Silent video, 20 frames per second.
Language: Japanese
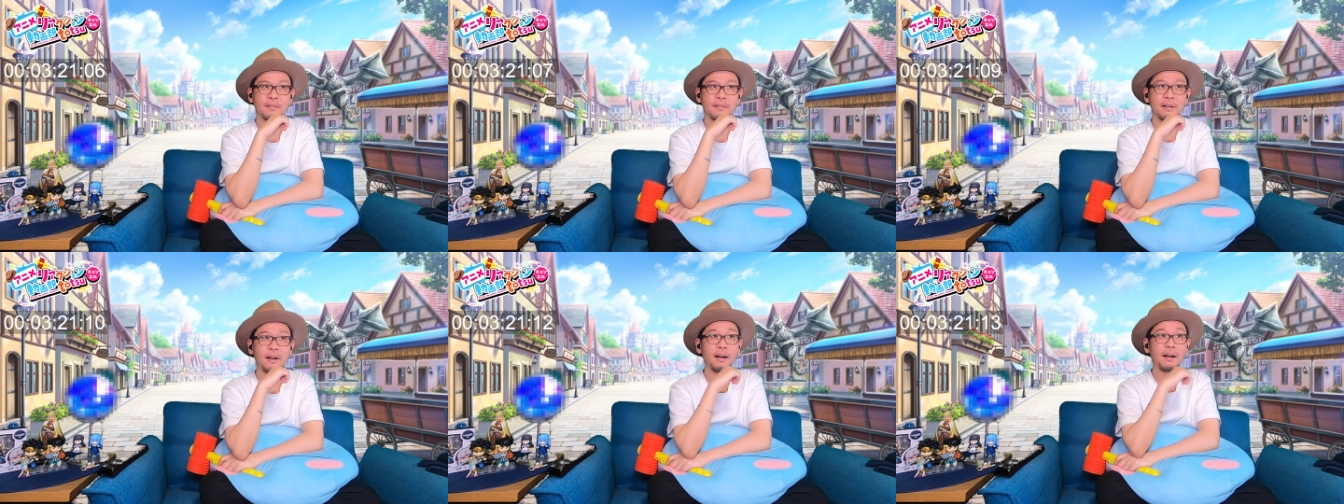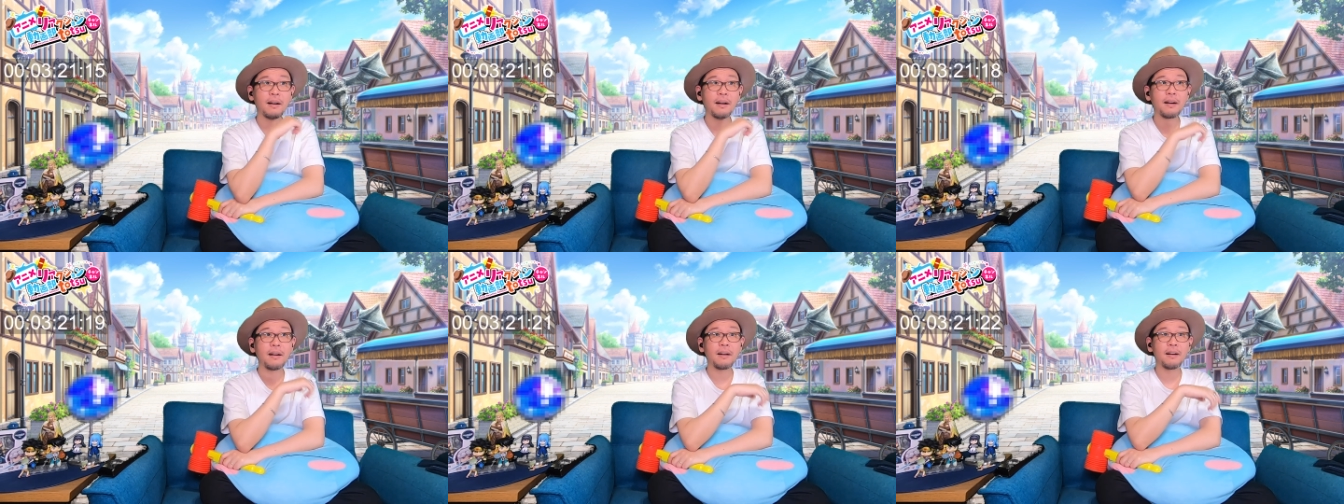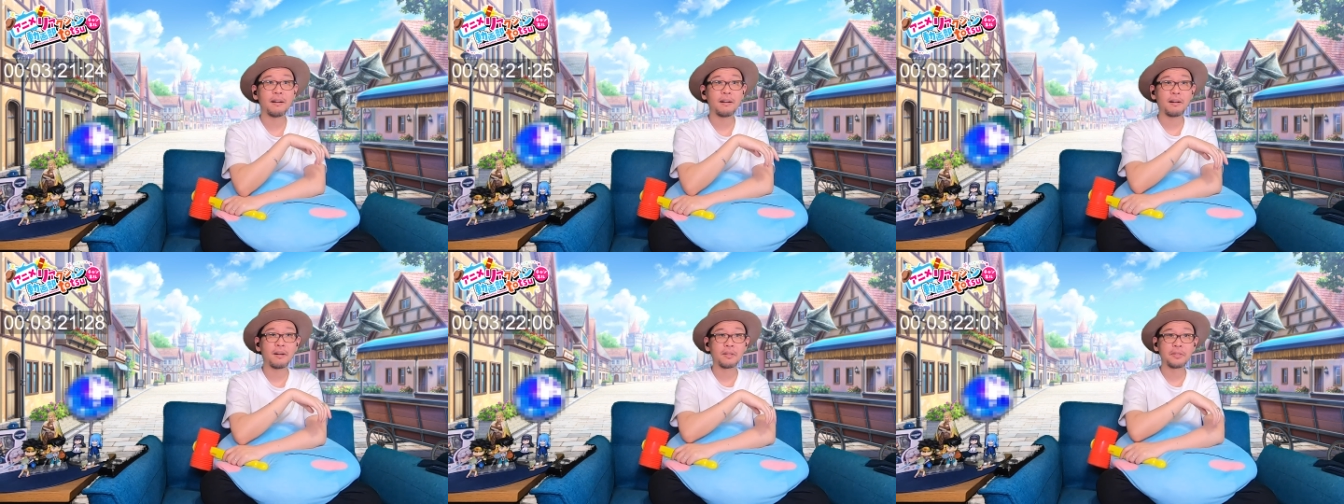
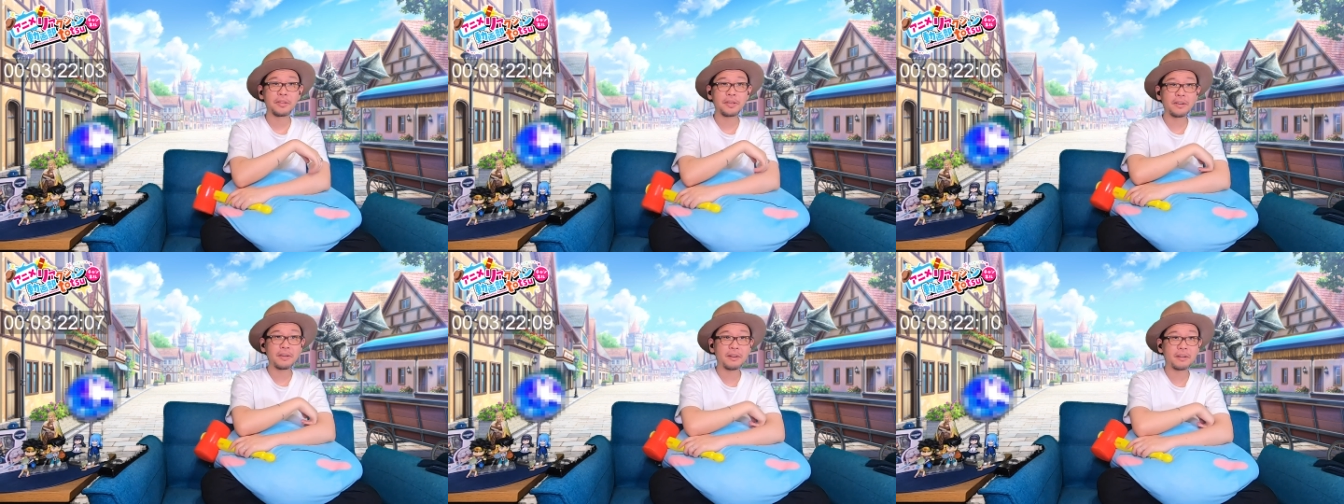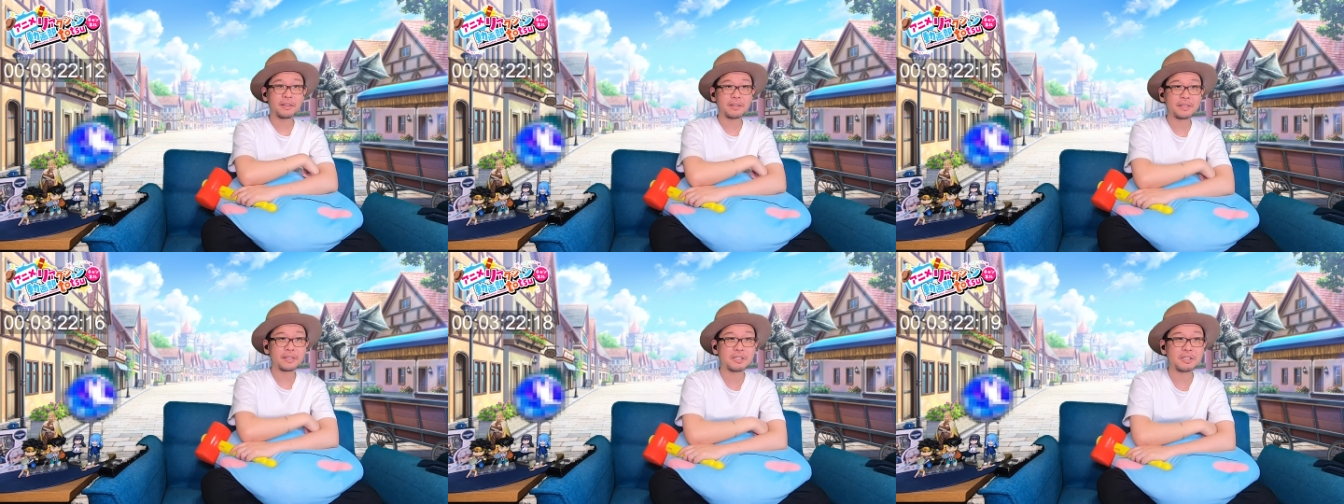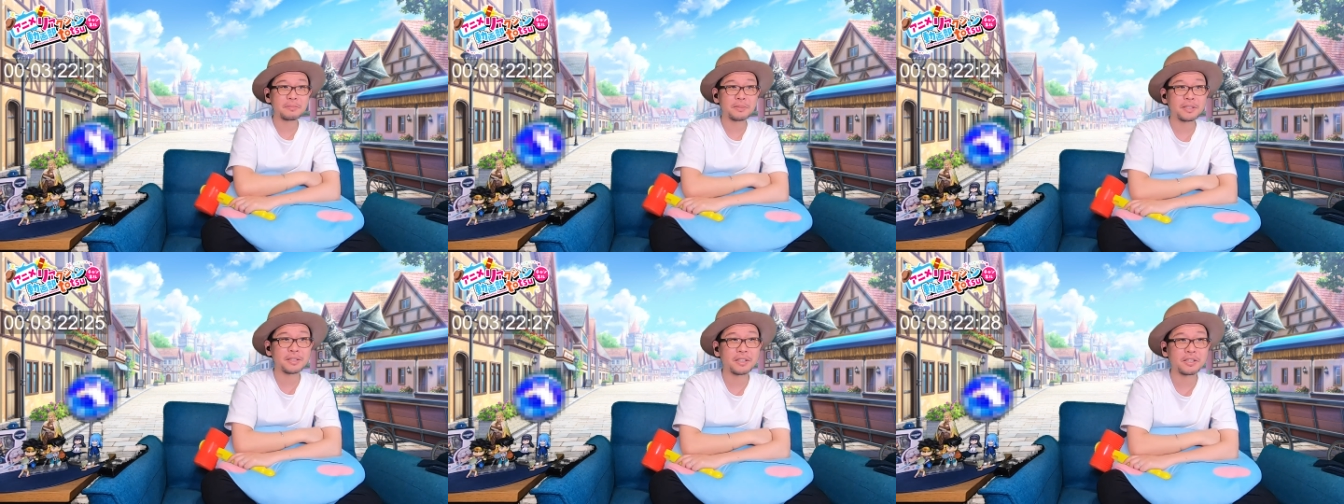ああ、で、あれ、
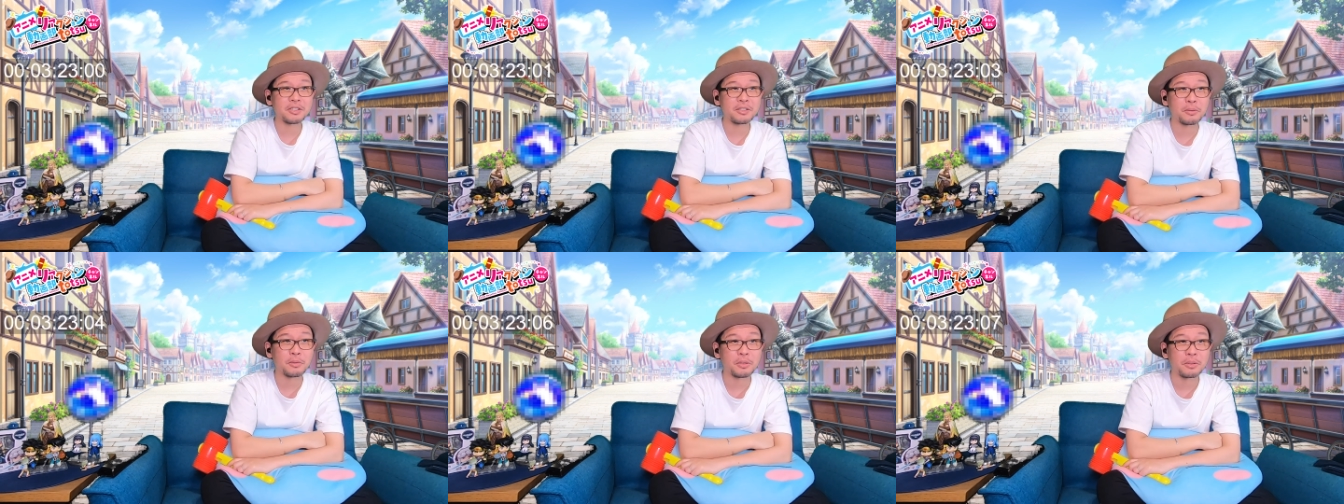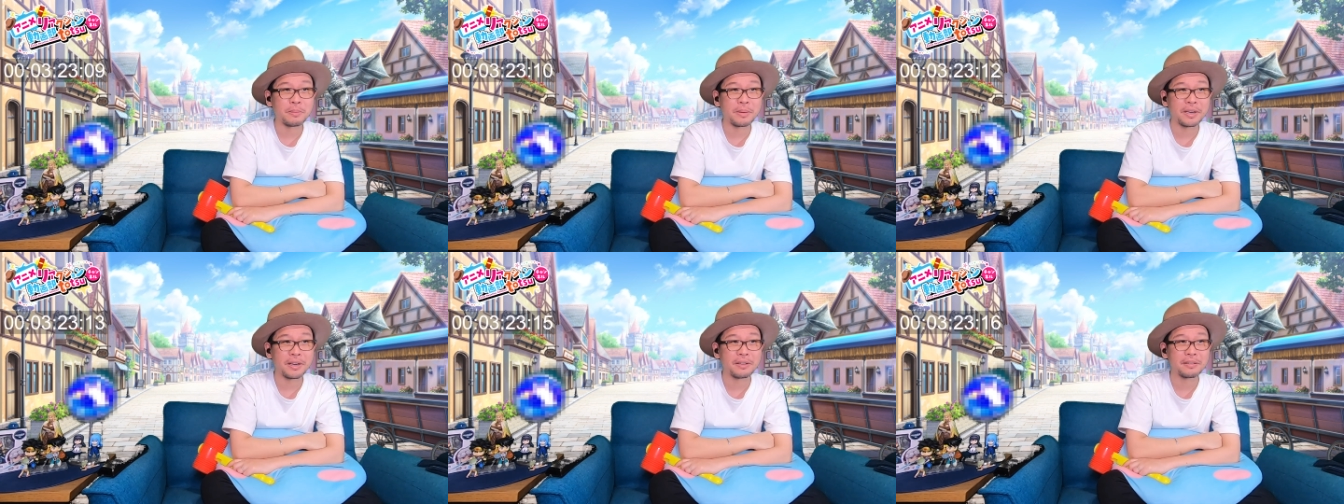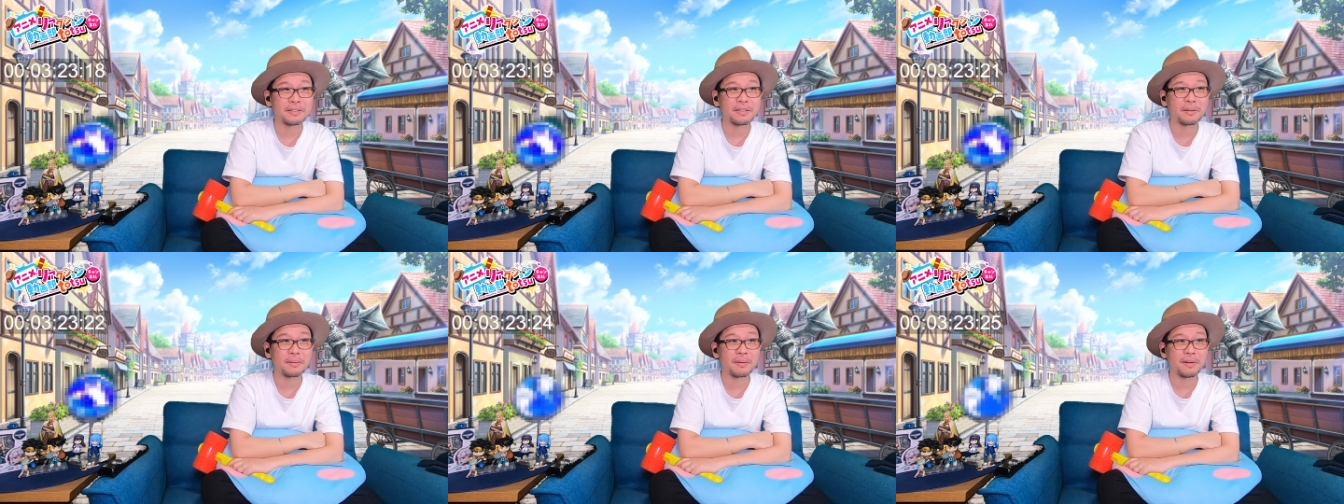立花たちの方に目が
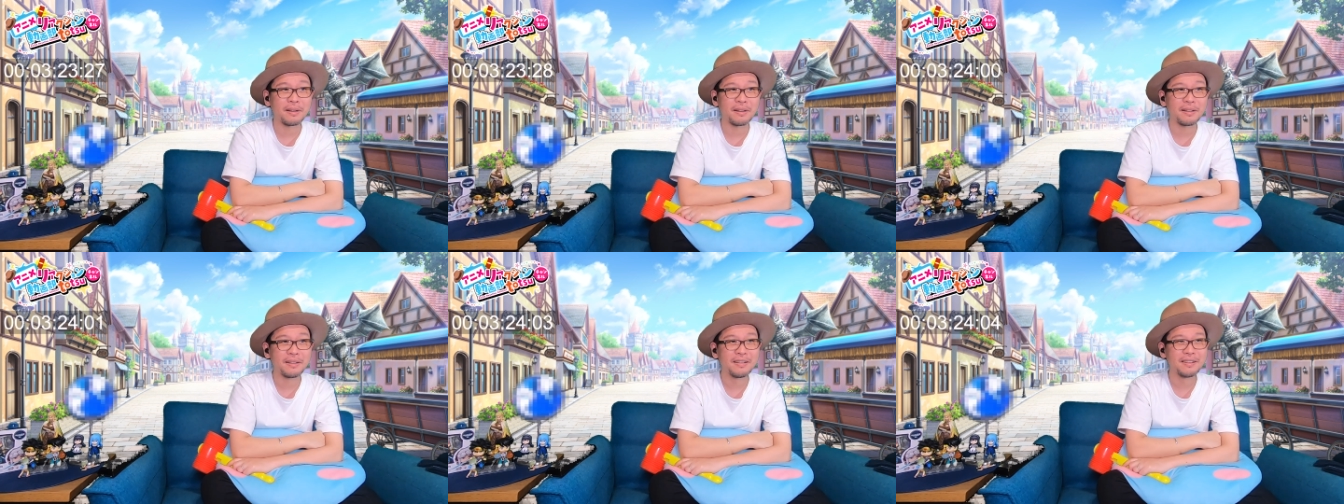行ったのか。